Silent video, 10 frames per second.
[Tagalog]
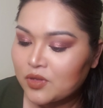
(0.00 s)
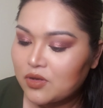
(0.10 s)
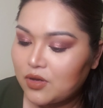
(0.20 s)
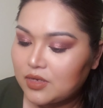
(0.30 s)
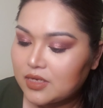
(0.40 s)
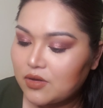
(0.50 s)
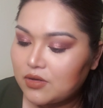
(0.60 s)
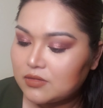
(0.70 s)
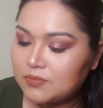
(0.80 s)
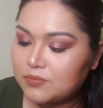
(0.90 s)
Calling
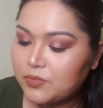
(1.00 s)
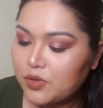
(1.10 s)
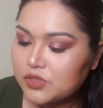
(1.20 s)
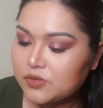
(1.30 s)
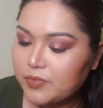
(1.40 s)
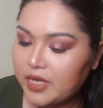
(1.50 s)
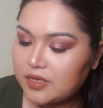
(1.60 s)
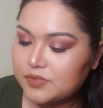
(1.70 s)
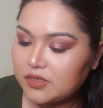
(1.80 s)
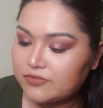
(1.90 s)
all boss
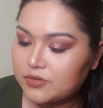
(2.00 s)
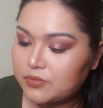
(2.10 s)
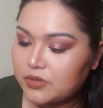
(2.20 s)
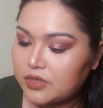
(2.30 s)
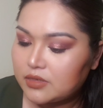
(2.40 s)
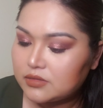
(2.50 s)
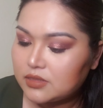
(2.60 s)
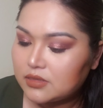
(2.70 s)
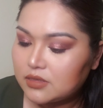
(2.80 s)
babes of the world